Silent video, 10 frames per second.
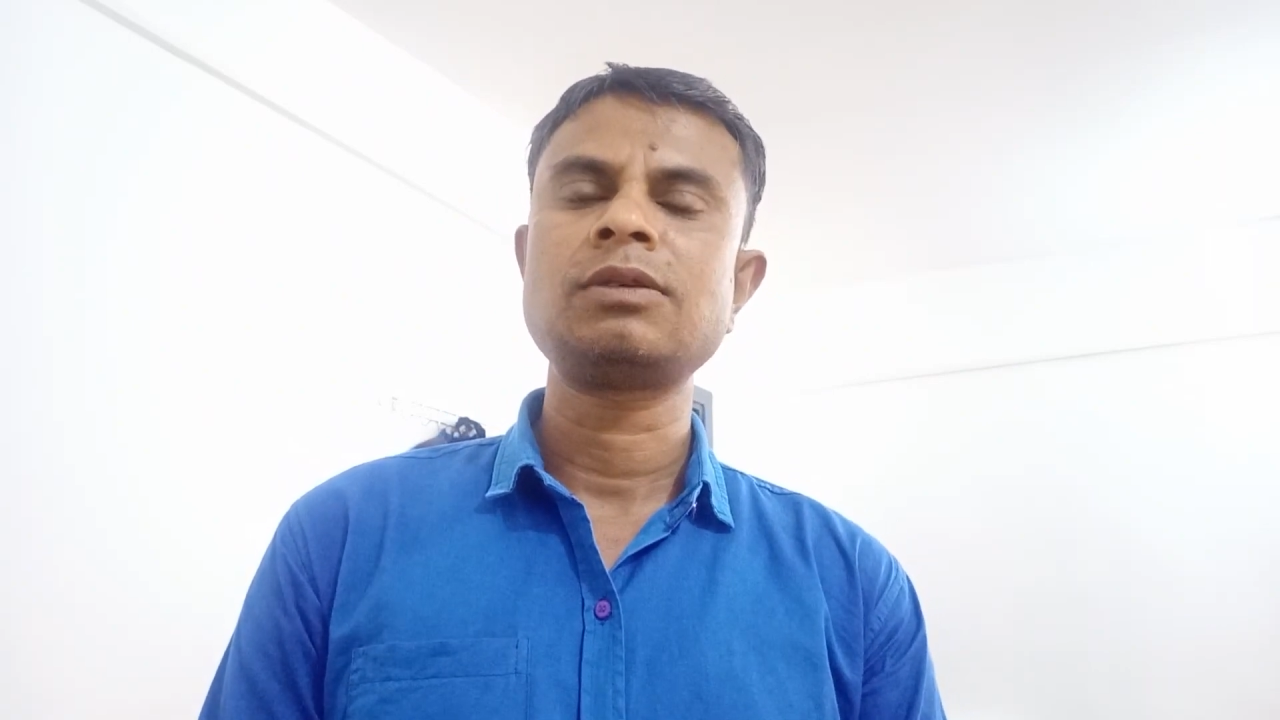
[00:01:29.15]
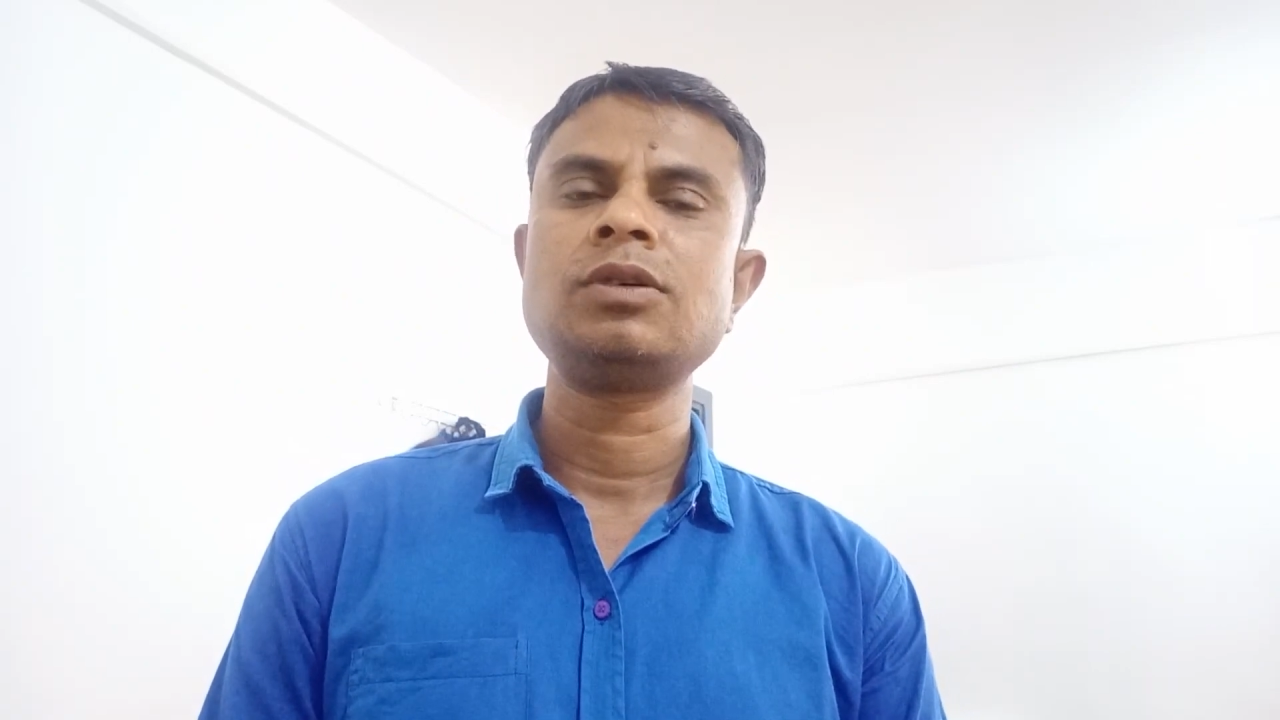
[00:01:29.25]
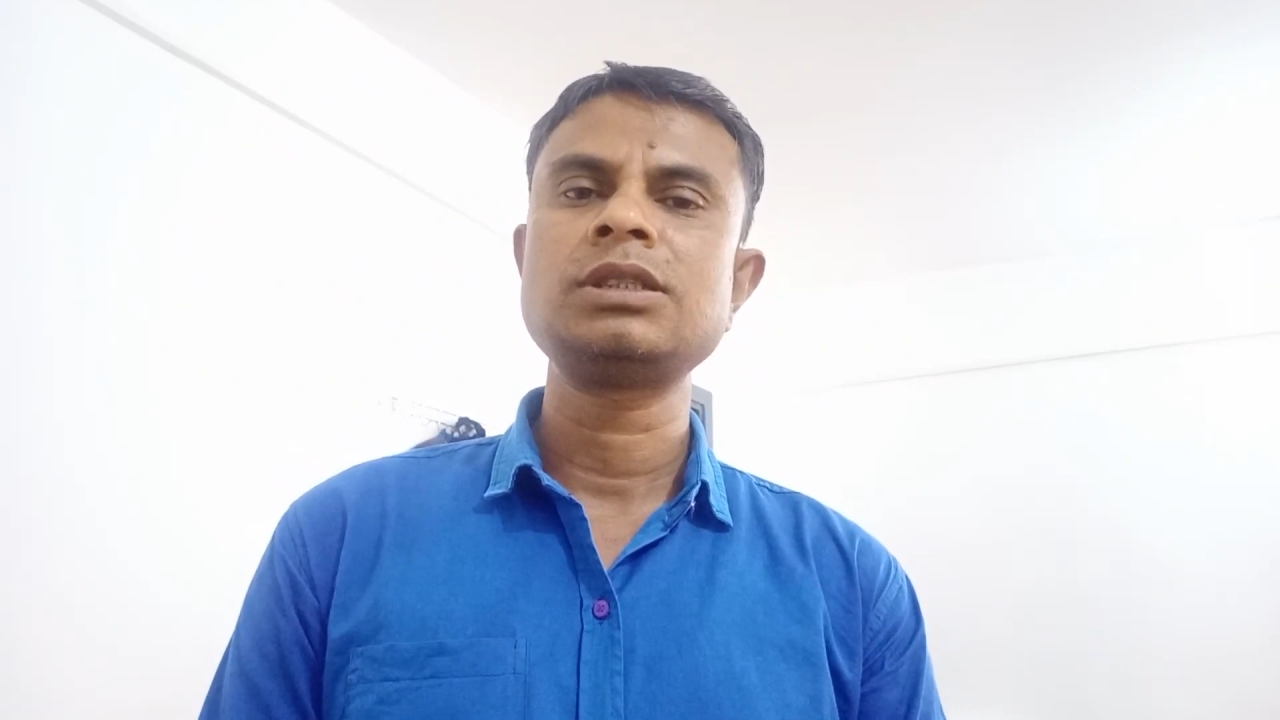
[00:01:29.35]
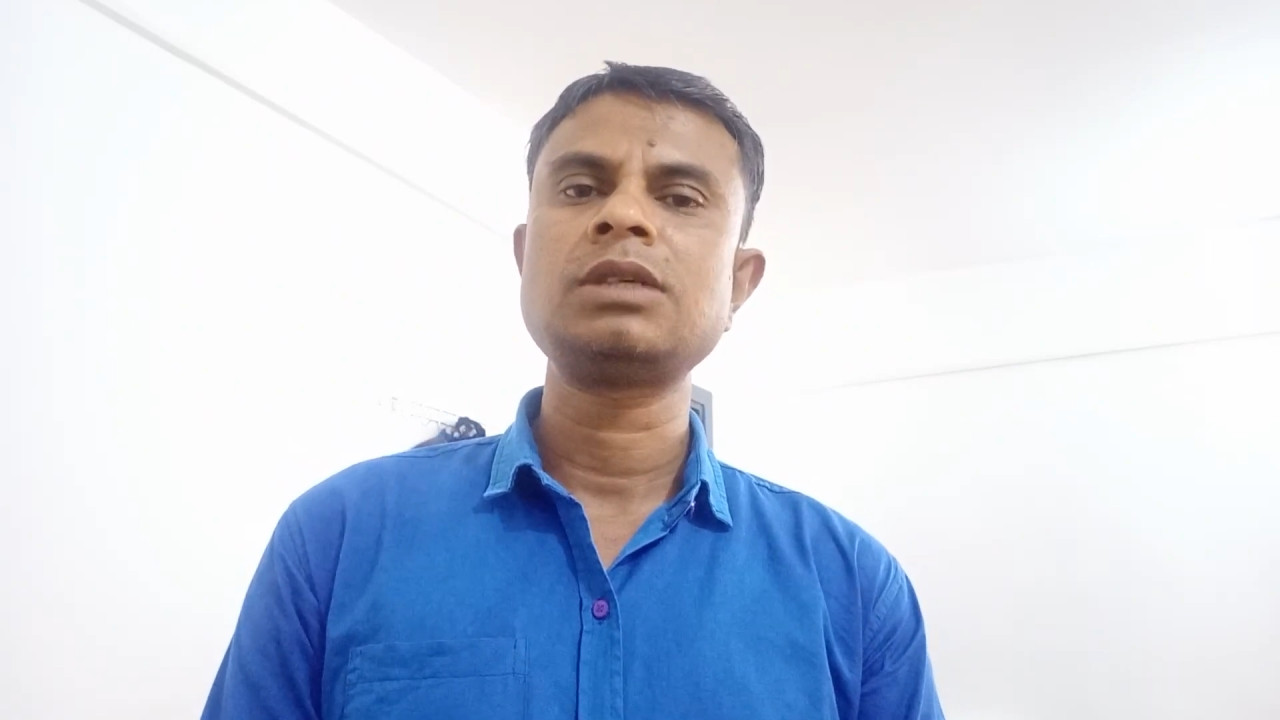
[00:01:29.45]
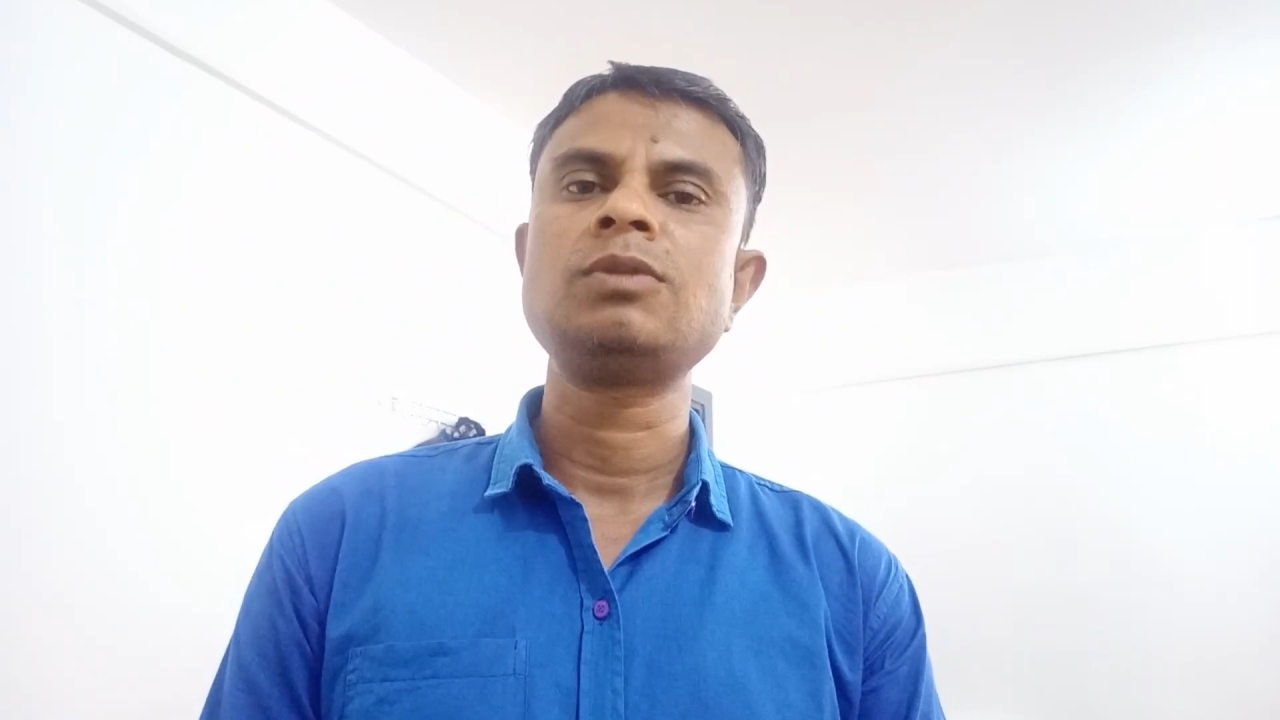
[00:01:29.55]

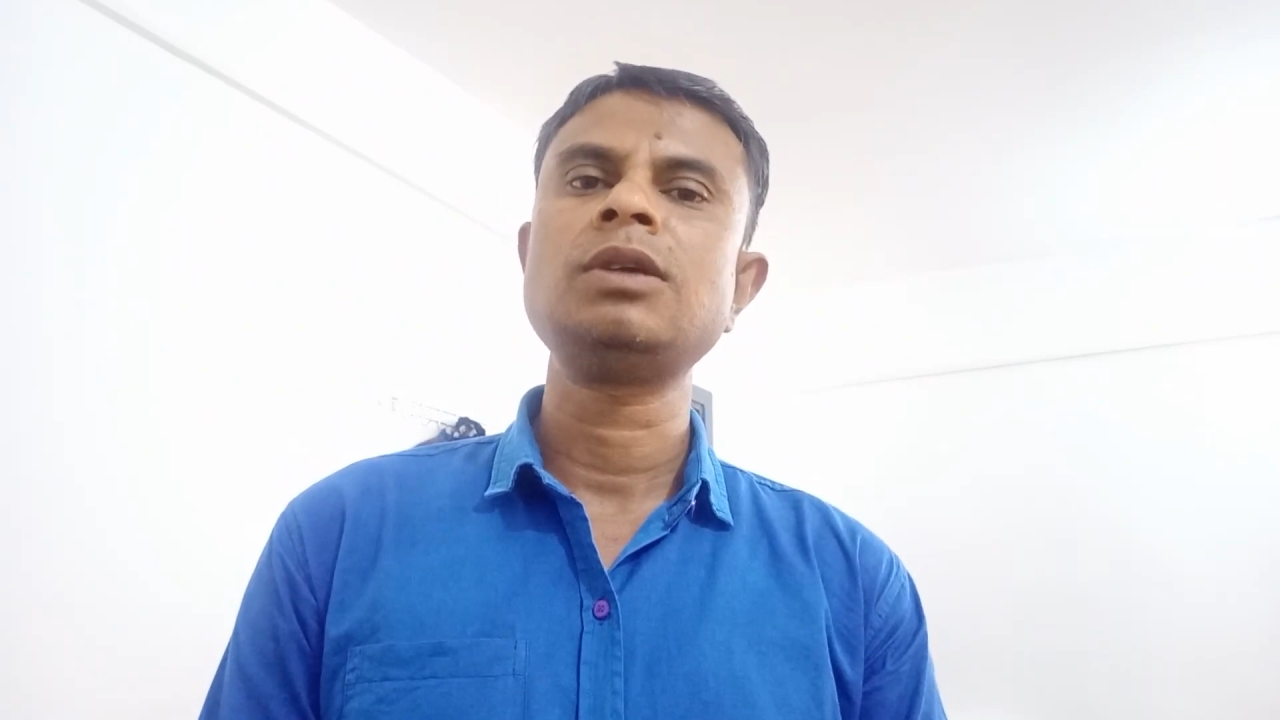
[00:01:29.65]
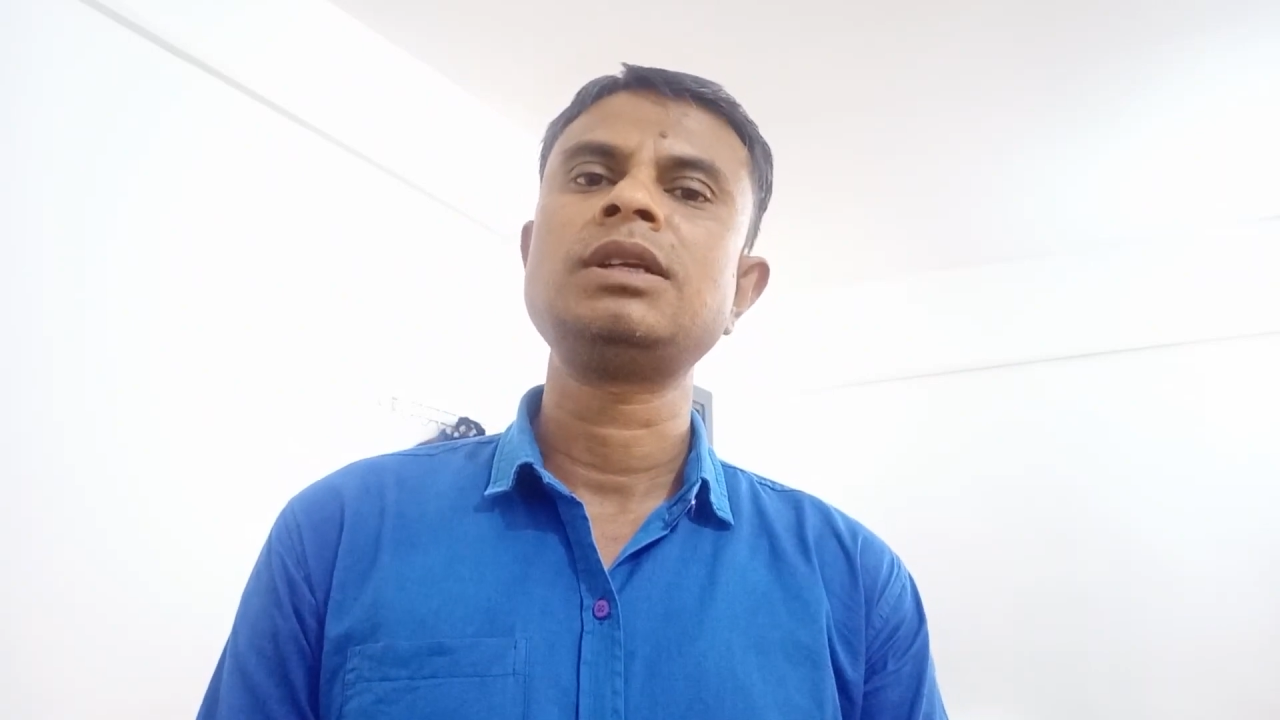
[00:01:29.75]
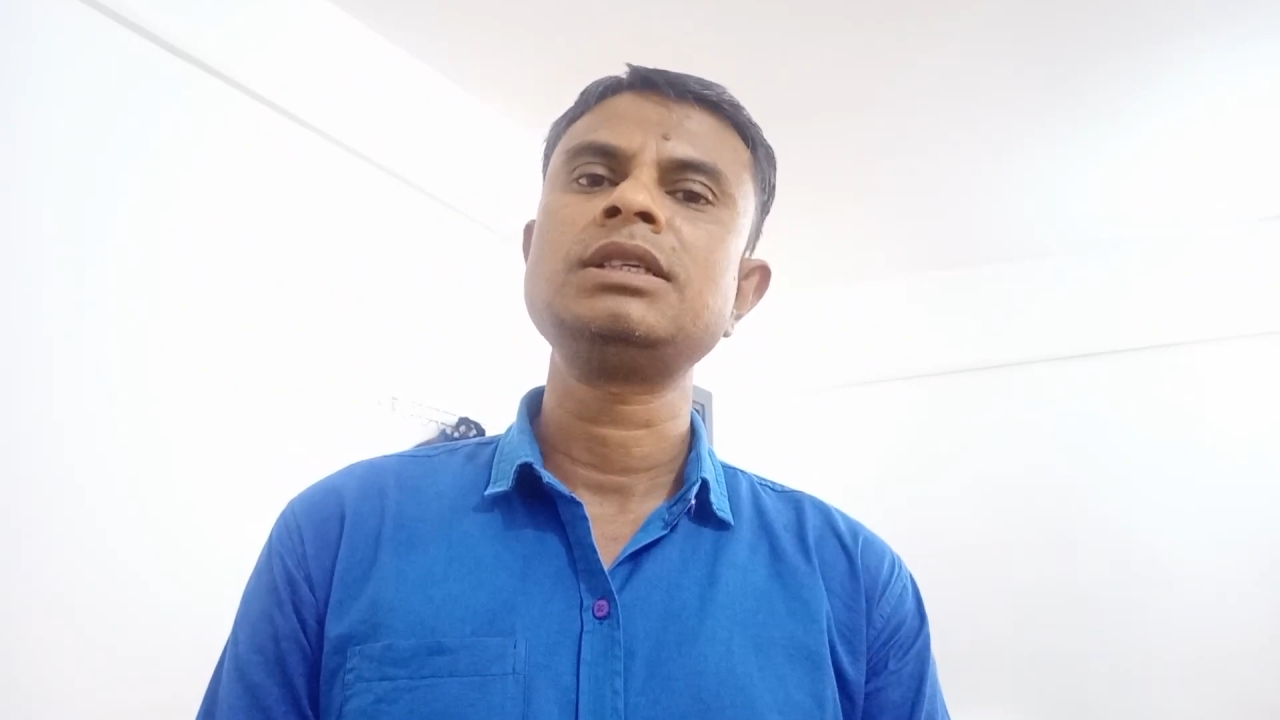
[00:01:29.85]
হয়েছেন বলে